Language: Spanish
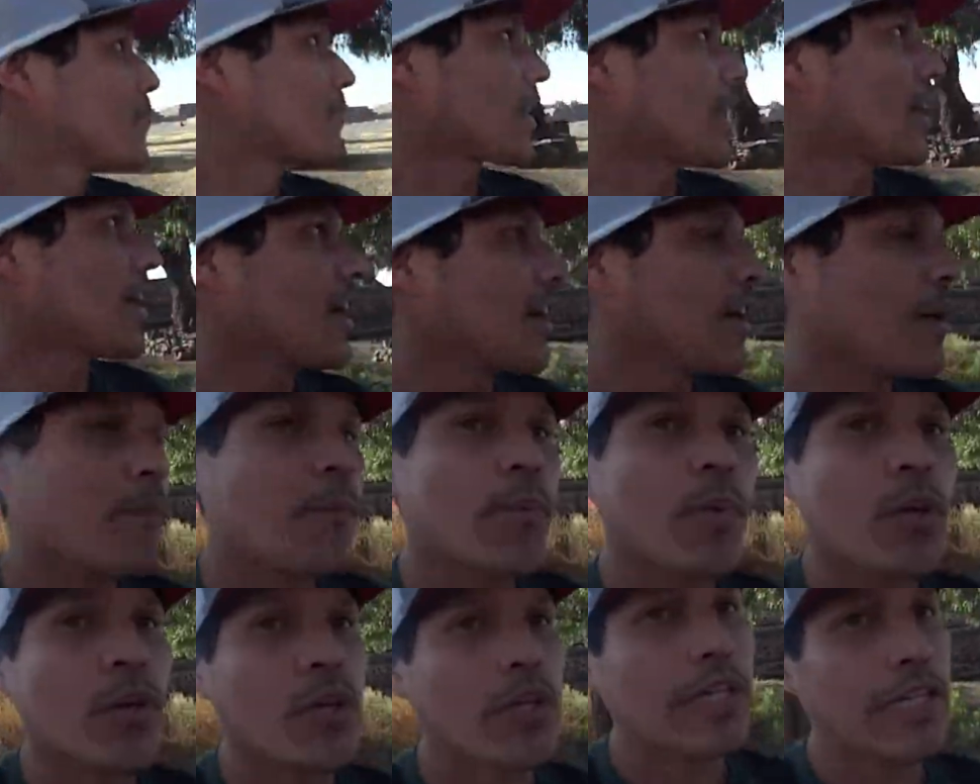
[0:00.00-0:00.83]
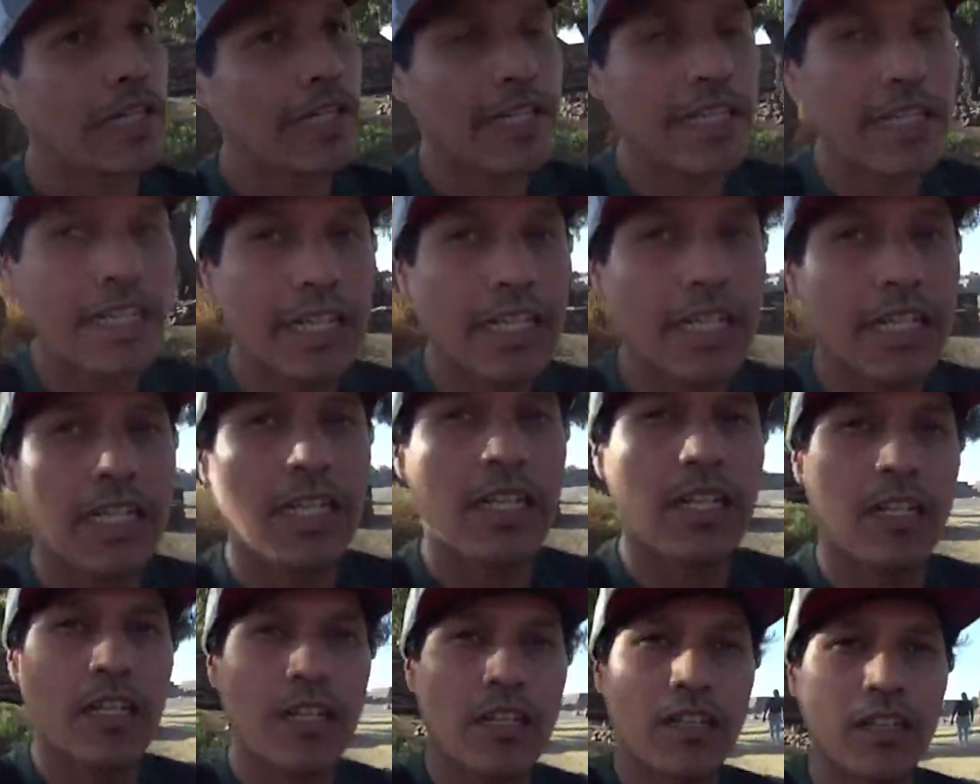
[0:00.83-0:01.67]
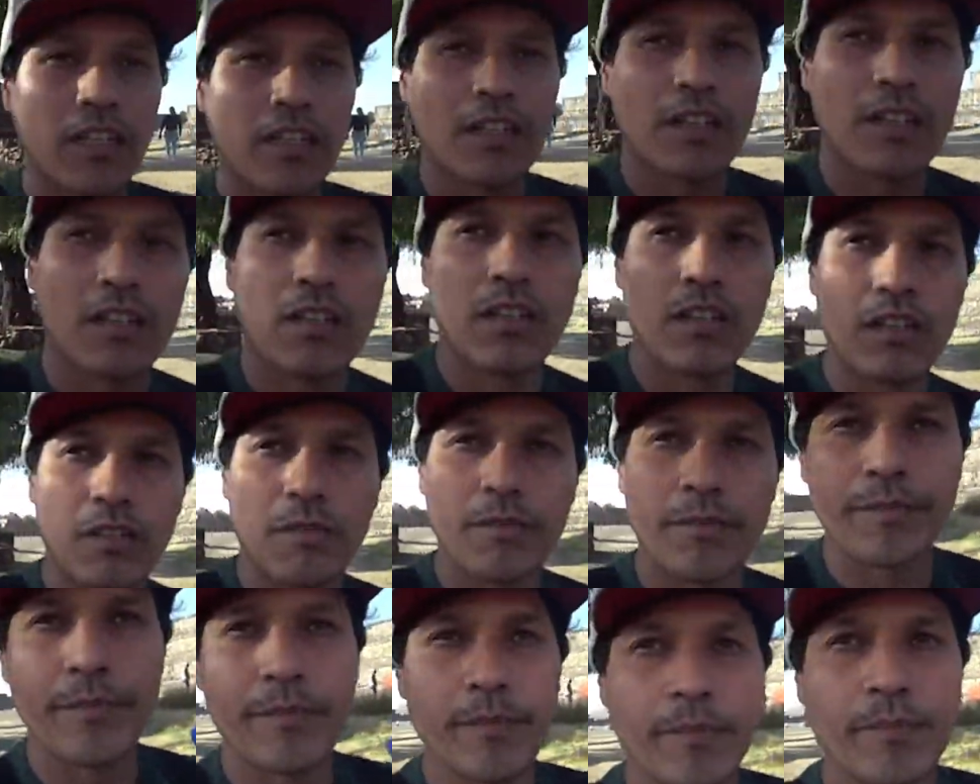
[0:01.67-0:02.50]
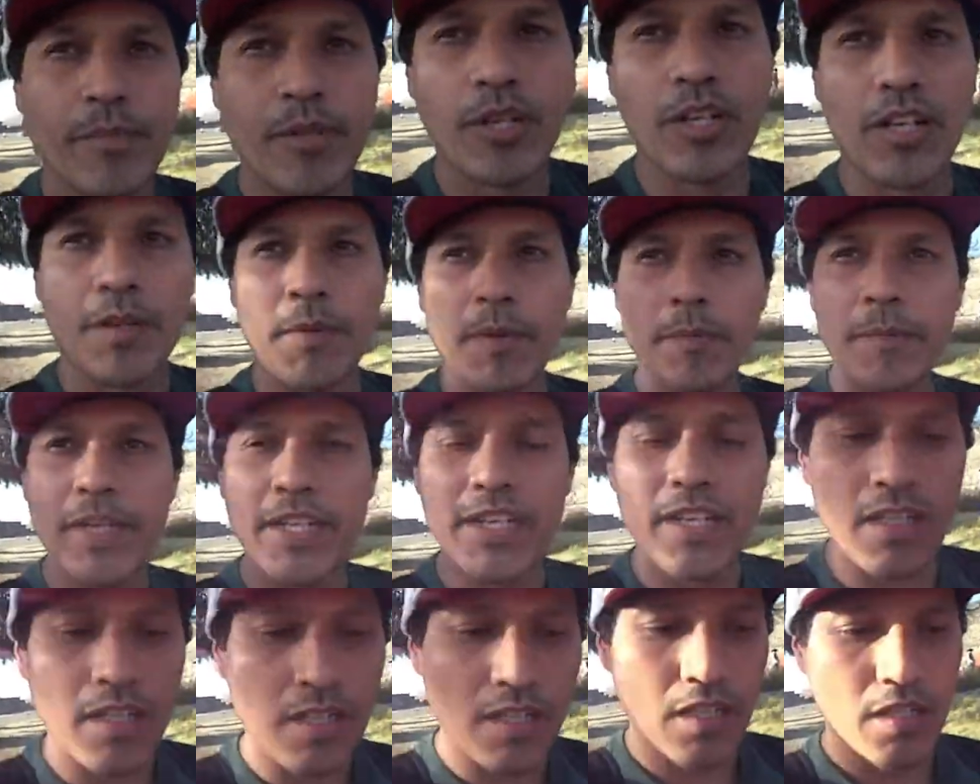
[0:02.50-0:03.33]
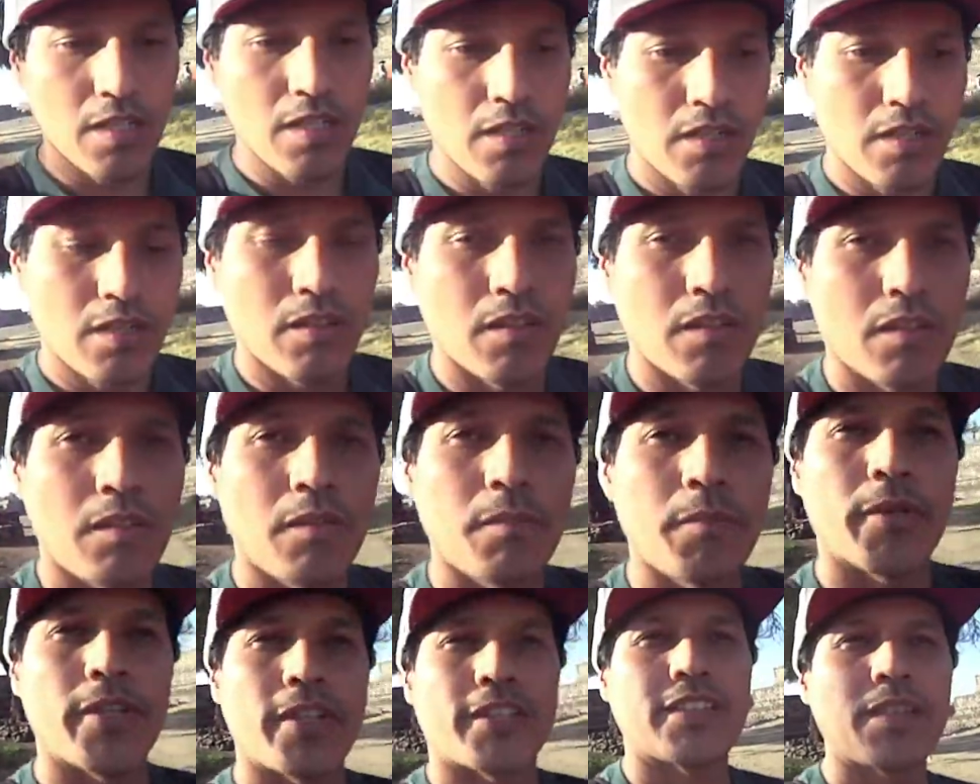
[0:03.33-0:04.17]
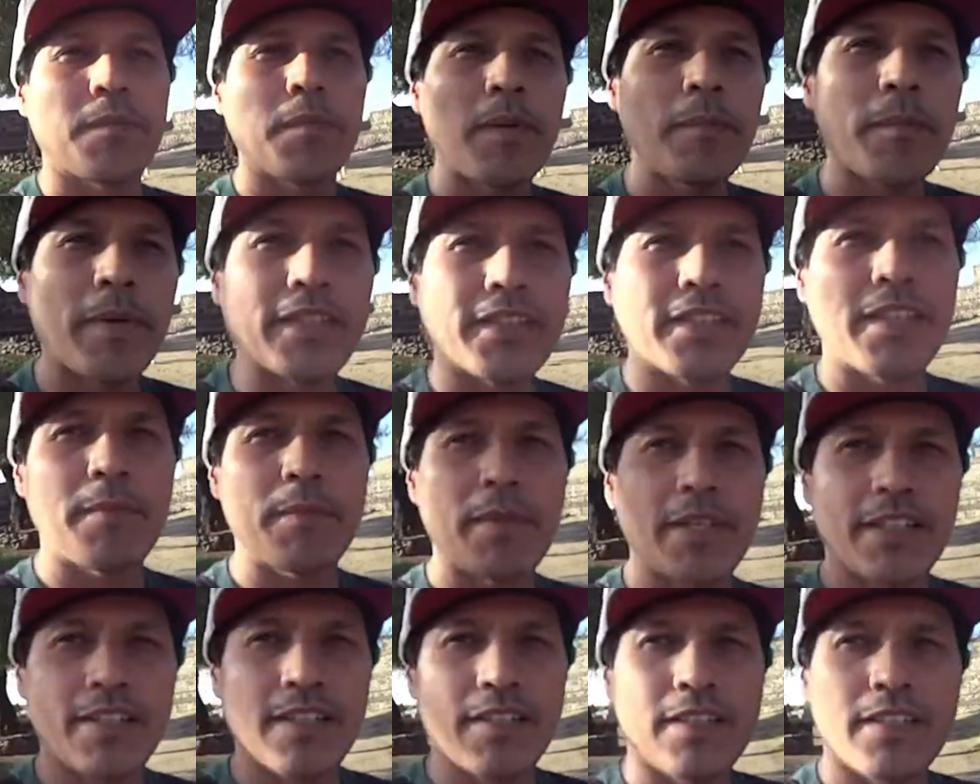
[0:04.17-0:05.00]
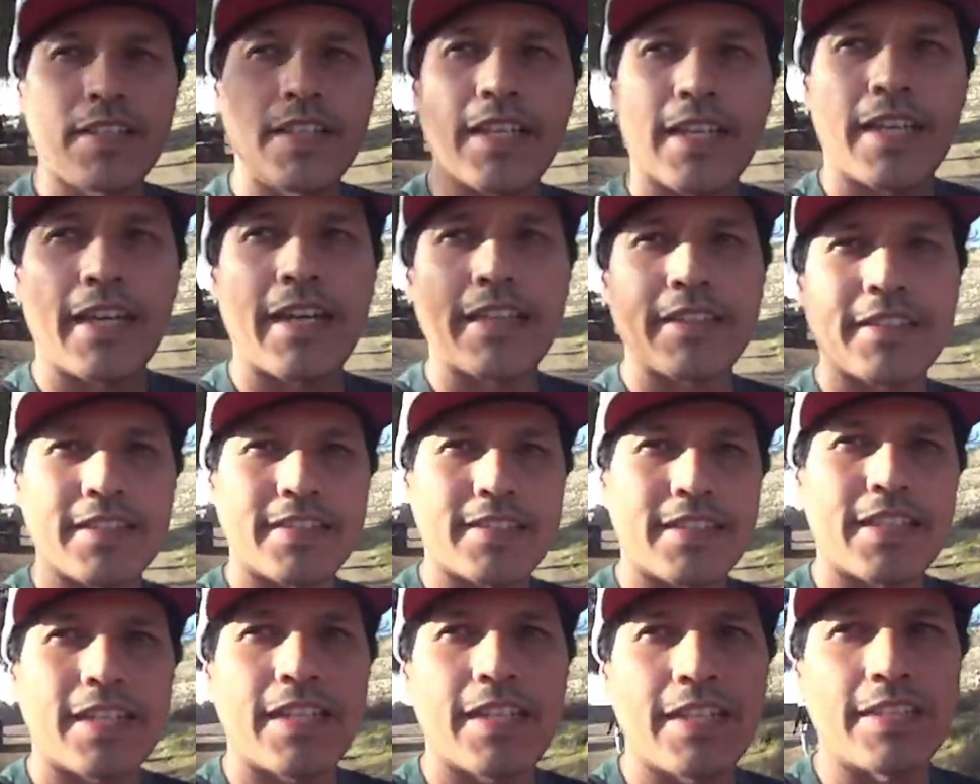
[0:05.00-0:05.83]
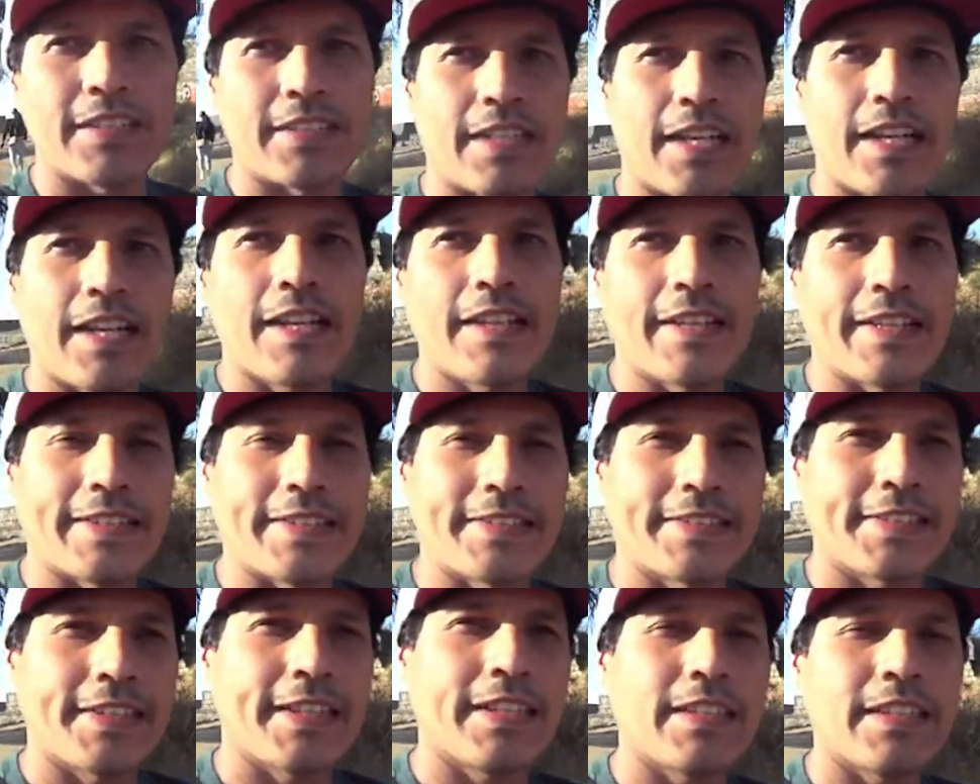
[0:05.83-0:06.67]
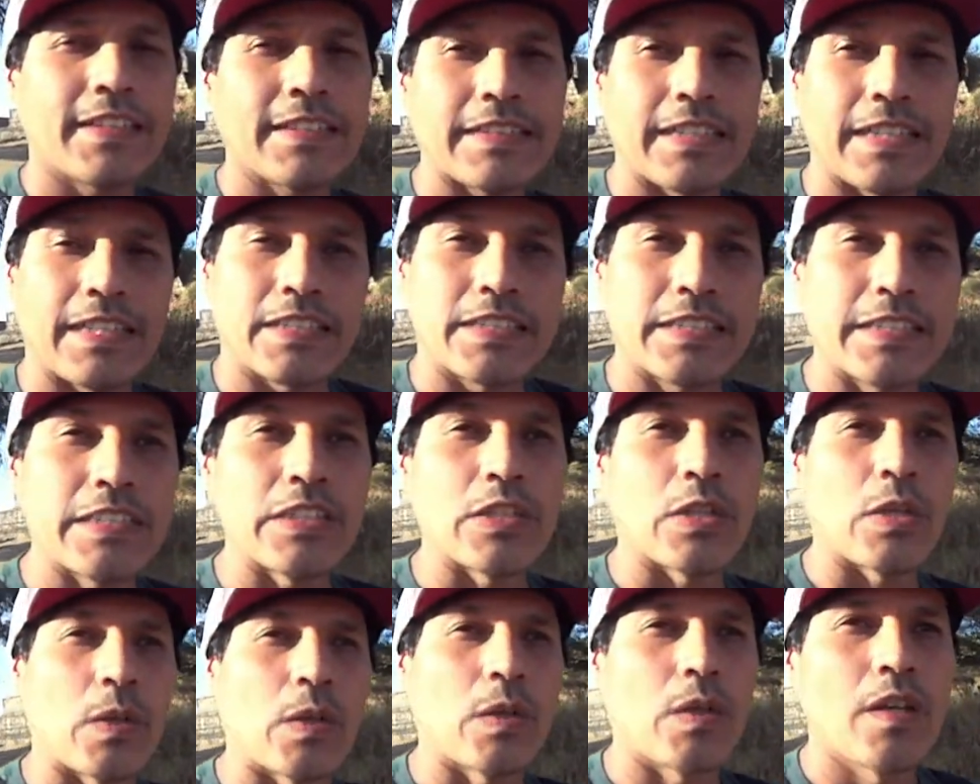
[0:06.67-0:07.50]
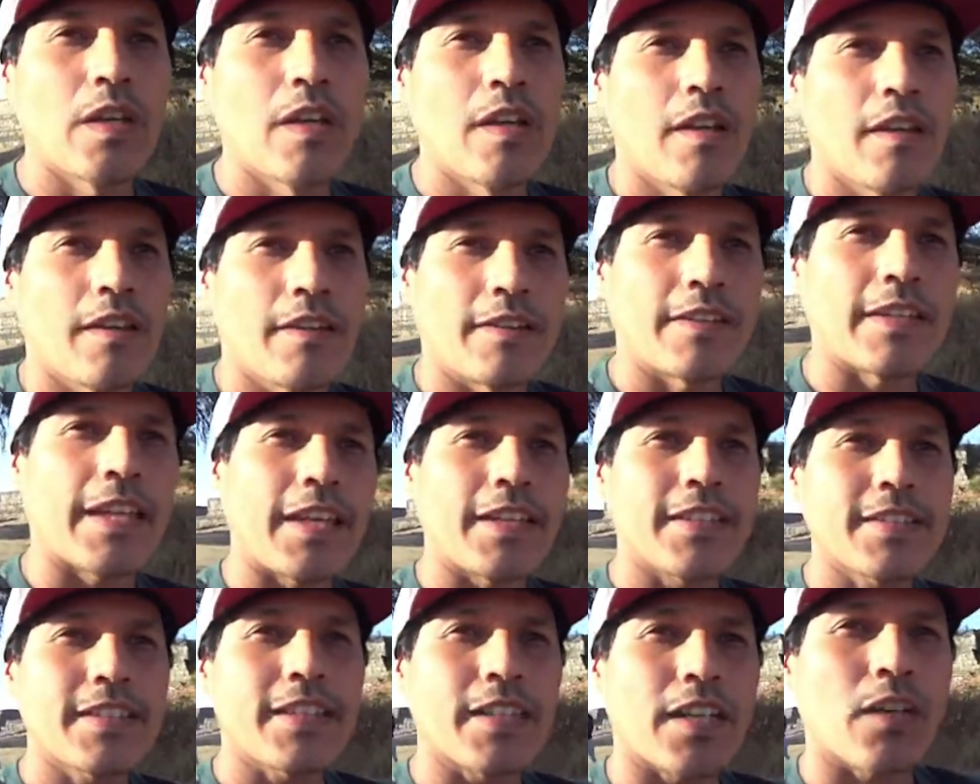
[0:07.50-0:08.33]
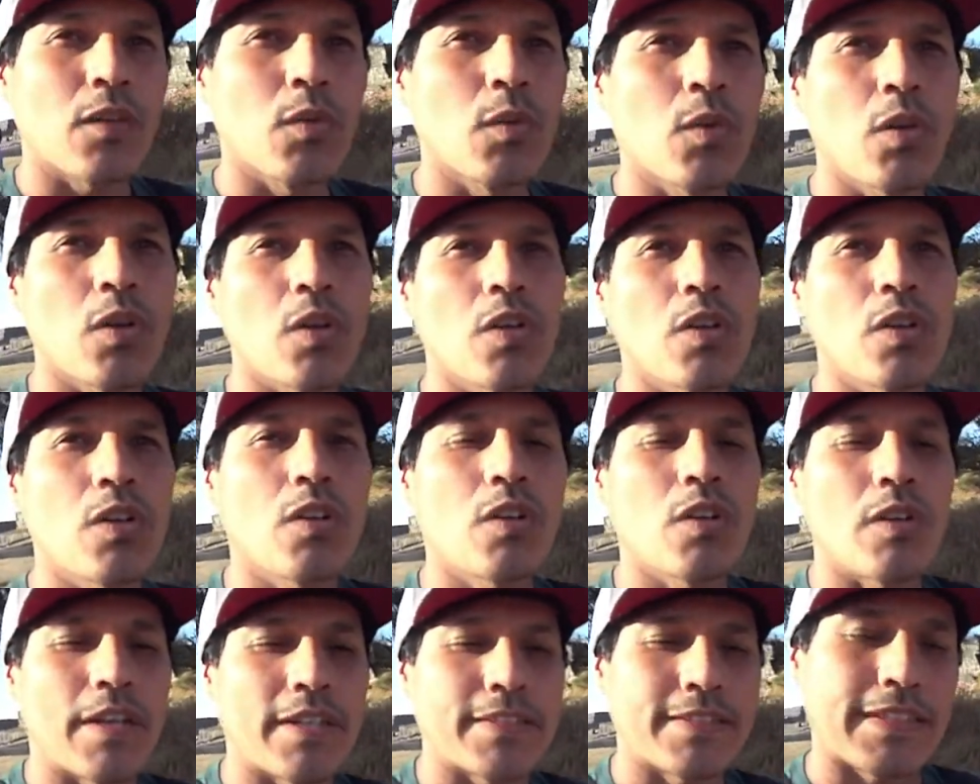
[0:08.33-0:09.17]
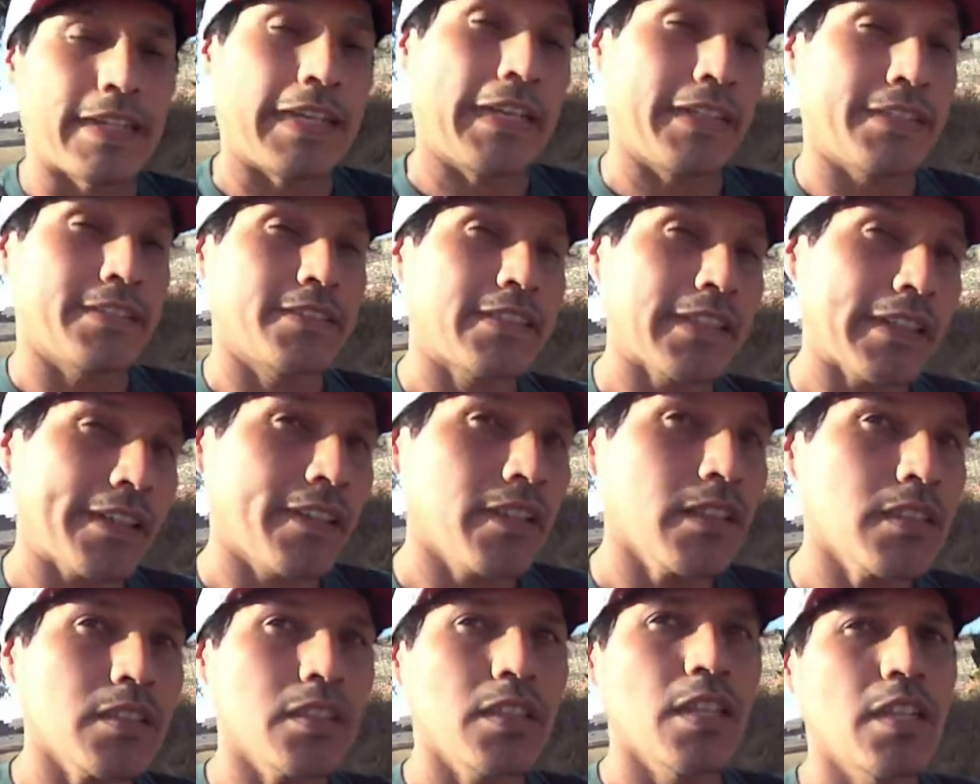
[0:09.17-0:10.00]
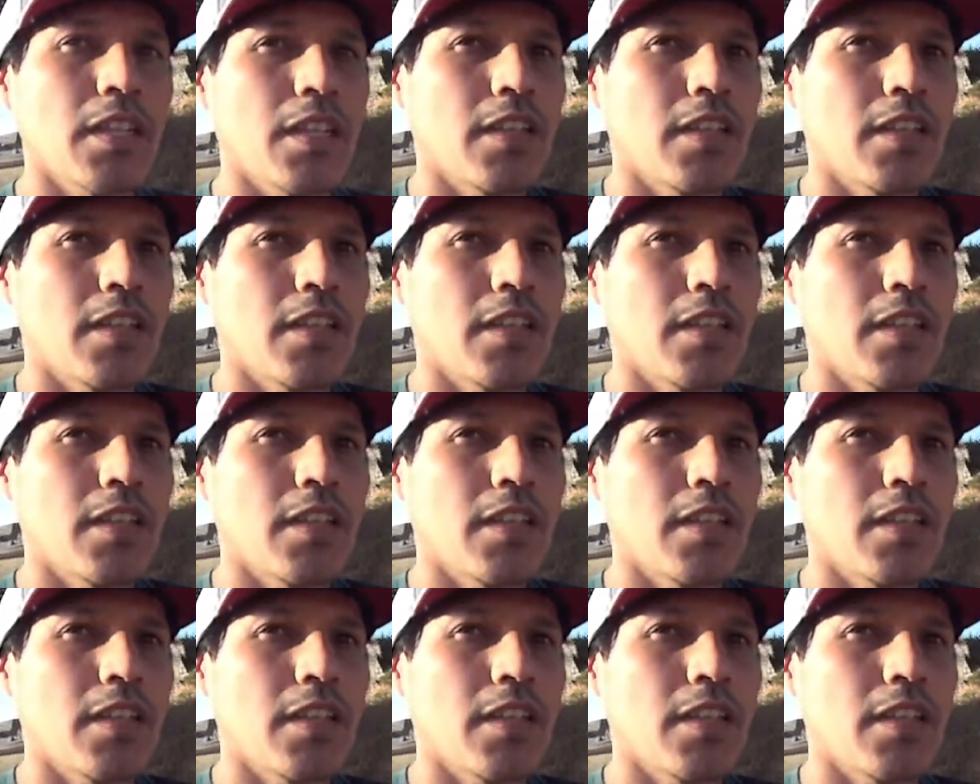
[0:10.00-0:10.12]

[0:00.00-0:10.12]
Eh, por, el, por lo que me explican, por el tema de pandemia, antes era la entrada de 7 hasta las 5, de ahí se redujo hasta las 3.